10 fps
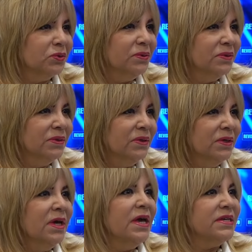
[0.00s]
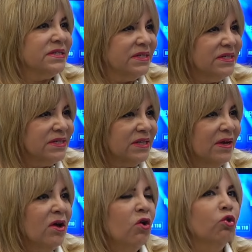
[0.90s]
Existe.
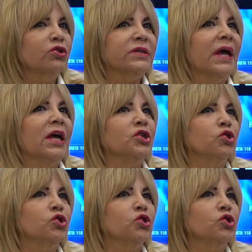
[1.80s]
Existe. O sea,